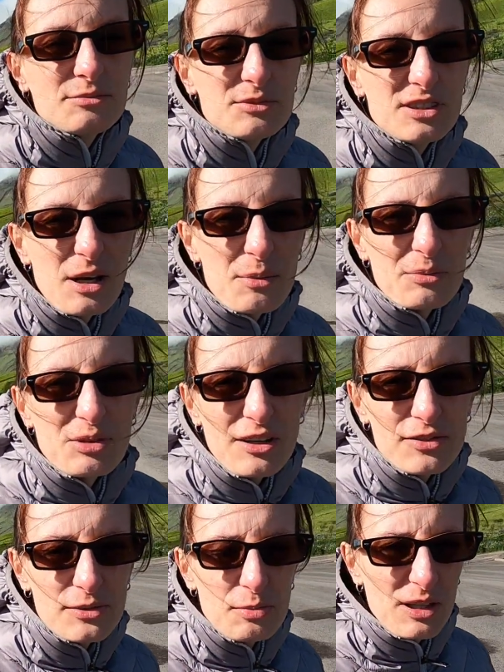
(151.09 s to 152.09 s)
Ja mam tak
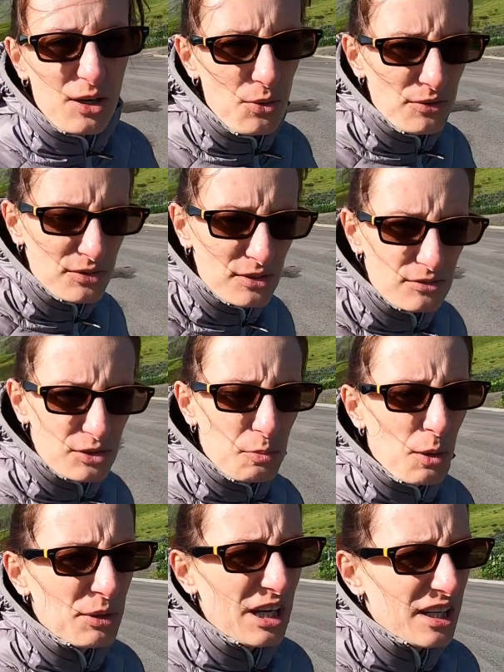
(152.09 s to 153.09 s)
wspaniałe
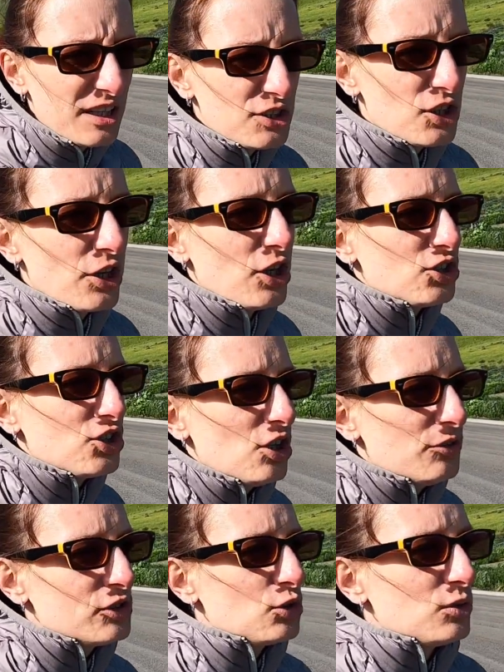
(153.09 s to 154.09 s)
wspomnienia, jeżeli chodzi
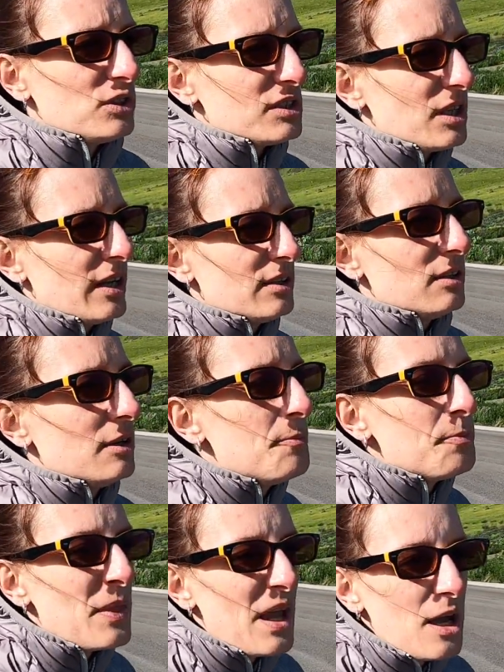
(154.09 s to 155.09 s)
o wschód Islandii,
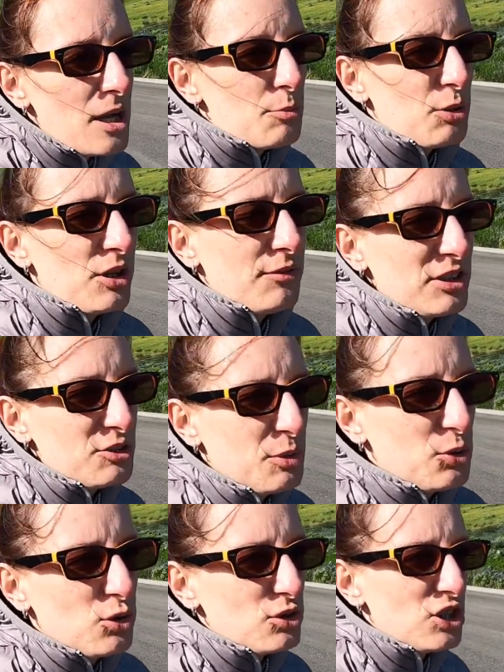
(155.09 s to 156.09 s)
ponieważ
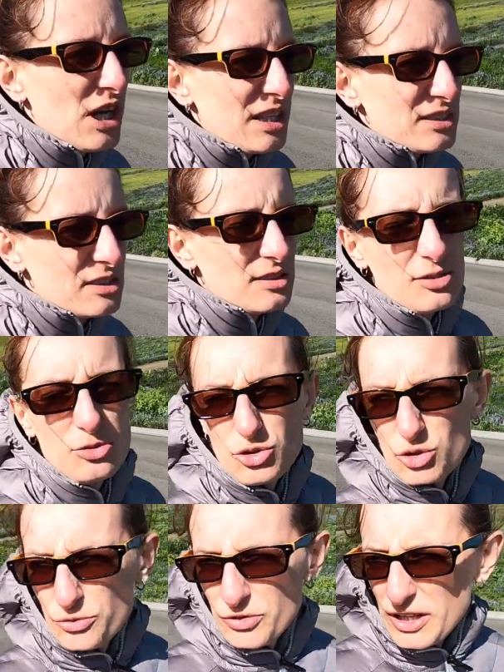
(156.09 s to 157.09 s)
był to czas, już
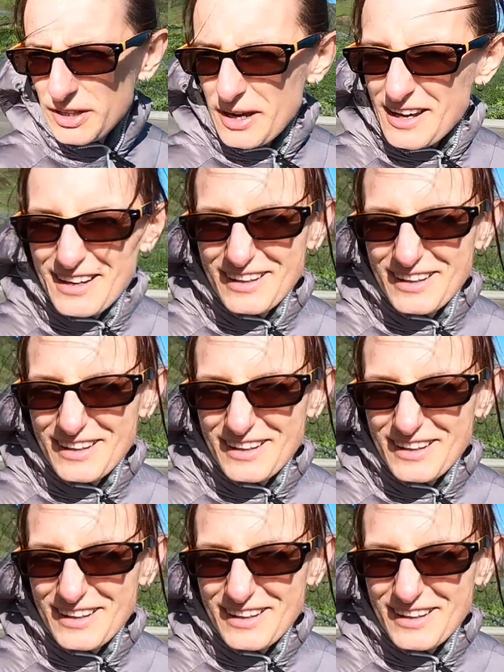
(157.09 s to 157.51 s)
tu wieje,